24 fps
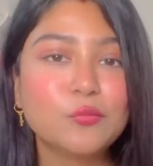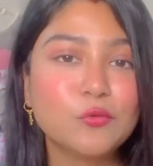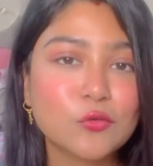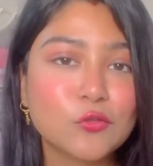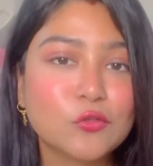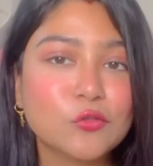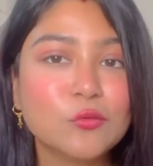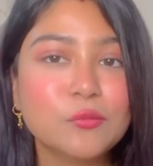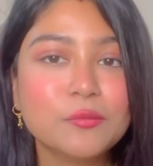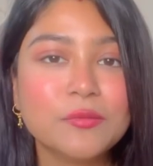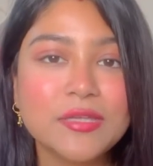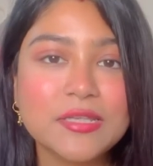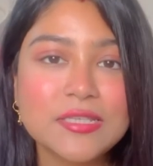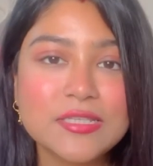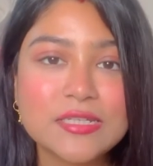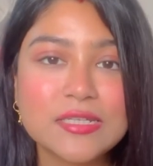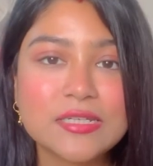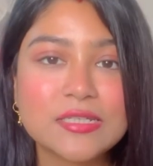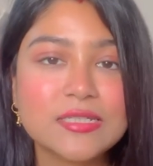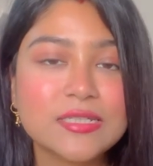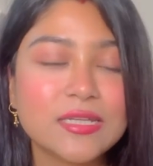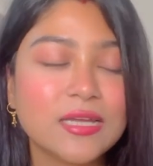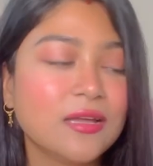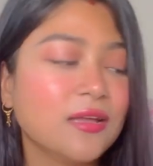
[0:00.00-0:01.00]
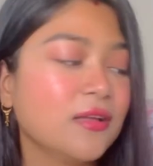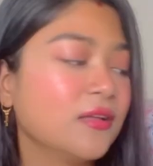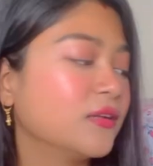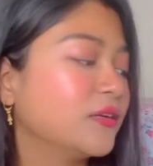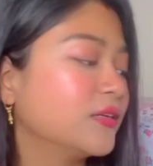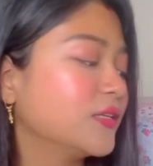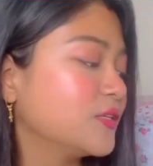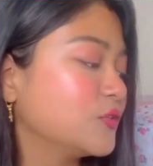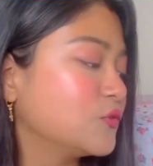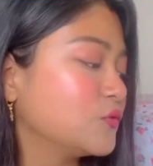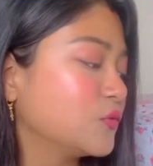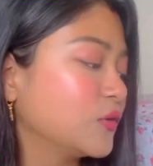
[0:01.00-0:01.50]
প্রথমেই যেটা
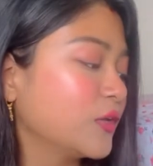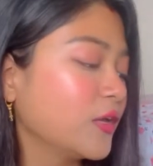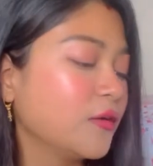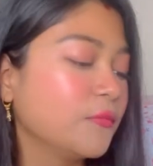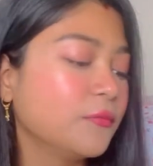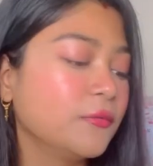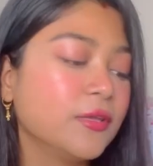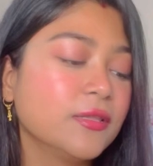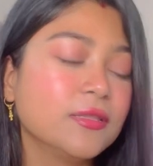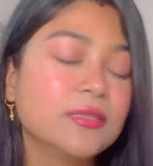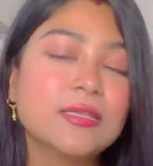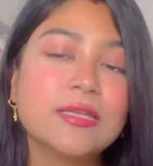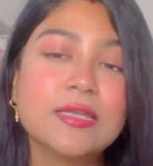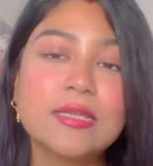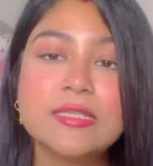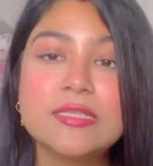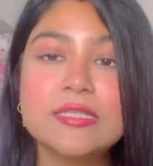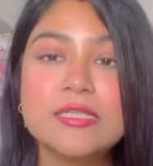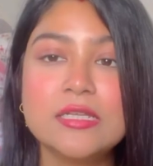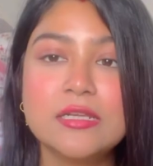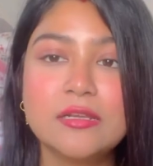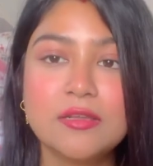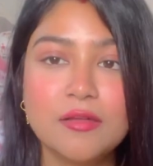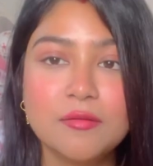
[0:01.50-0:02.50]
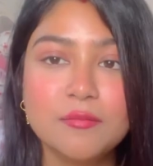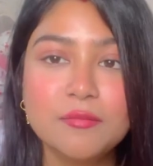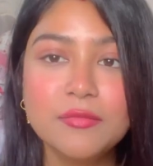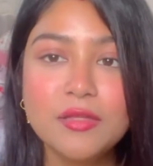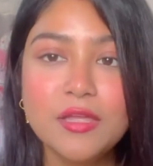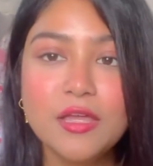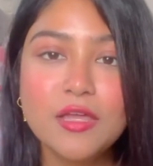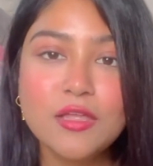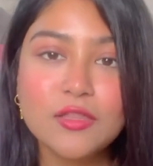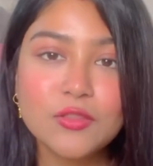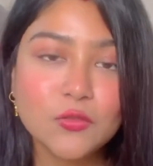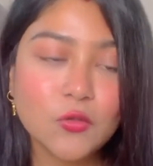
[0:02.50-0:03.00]
রিজুকে আমরা দিয়েছিলাম
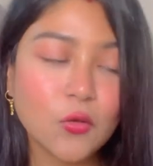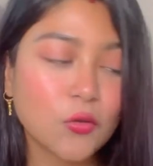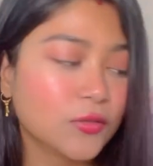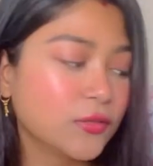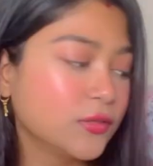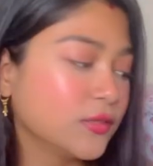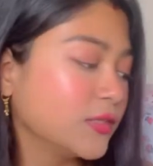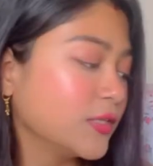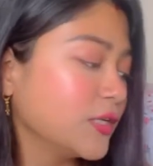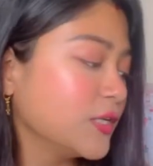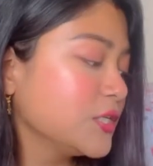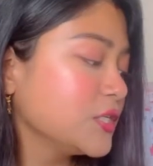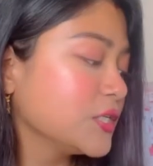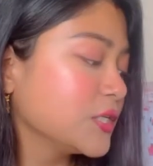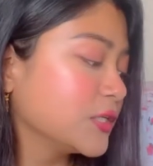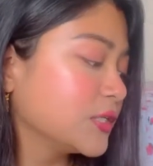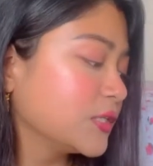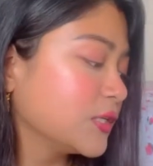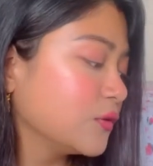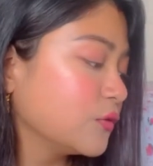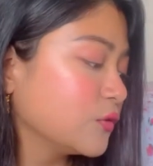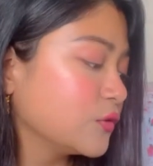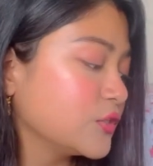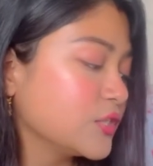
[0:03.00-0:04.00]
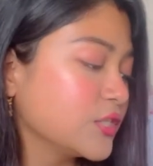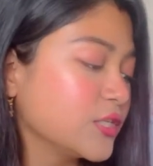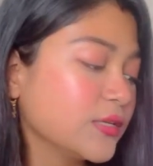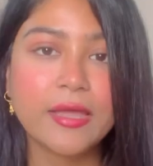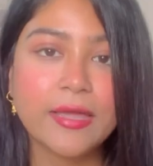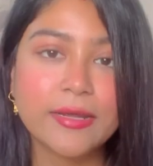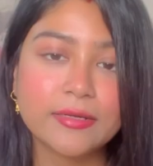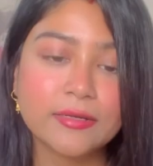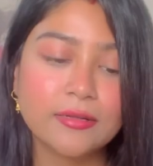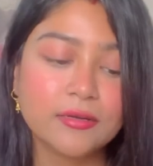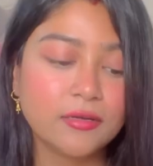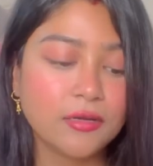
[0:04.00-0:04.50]
তত্ত্বে সেটা হচ্ছে
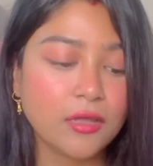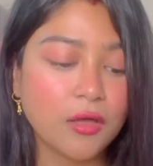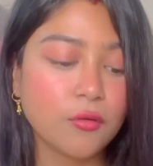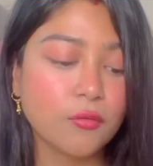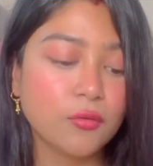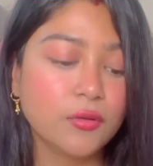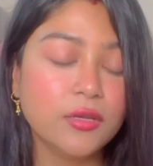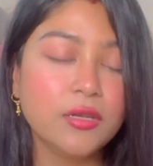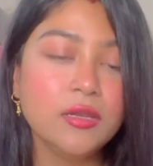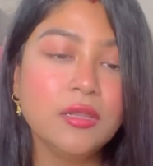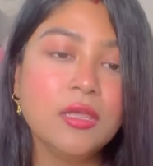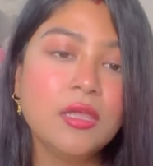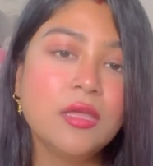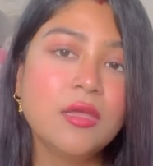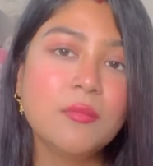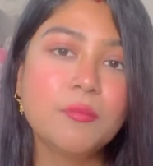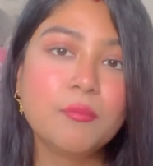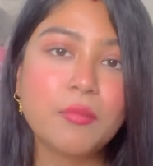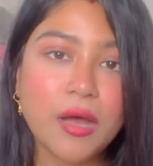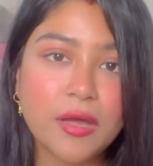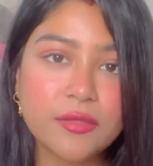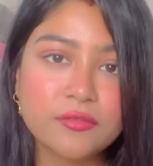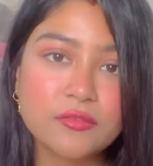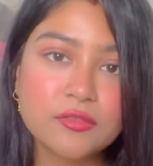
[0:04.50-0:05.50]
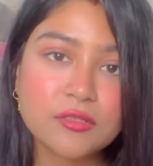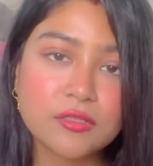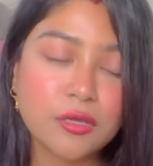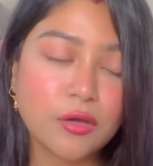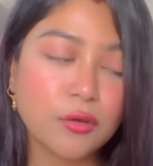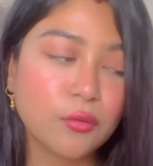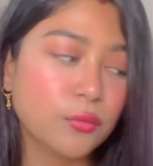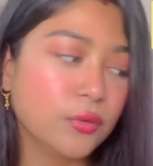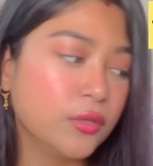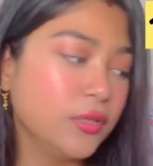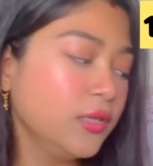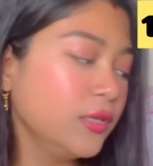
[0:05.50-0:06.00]
একটা টাওয়েল বাথ
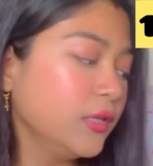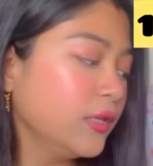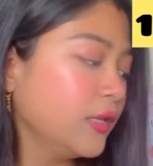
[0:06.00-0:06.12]
টাওয়েল